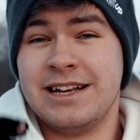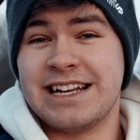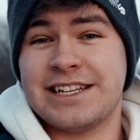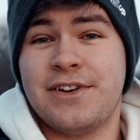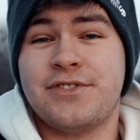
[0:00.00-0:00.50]

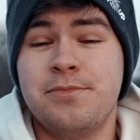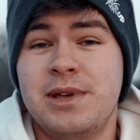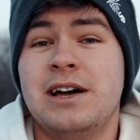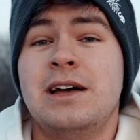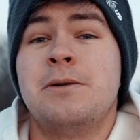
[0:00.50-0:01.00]
Das war's von
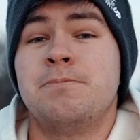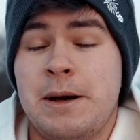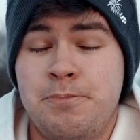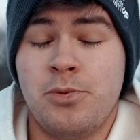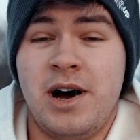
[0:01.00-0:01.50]
mir.
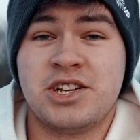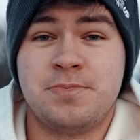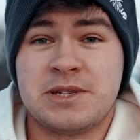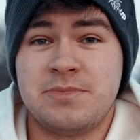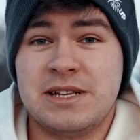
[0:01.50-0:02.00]
Bleibt pyromanisch,
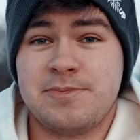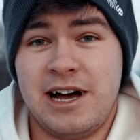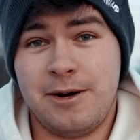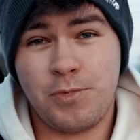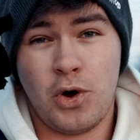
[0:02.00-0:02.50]
bis zum nächsten
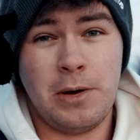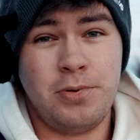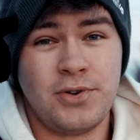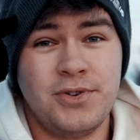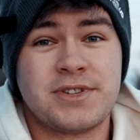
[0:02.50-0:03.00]
Mal. Euer
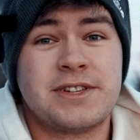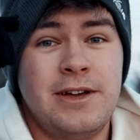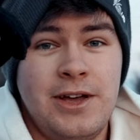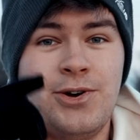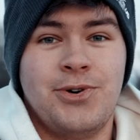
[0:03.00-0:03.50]
Pyro News
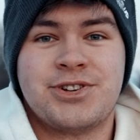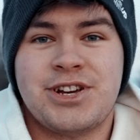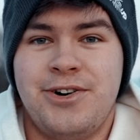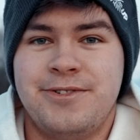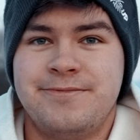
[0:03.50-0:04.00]
und ciao.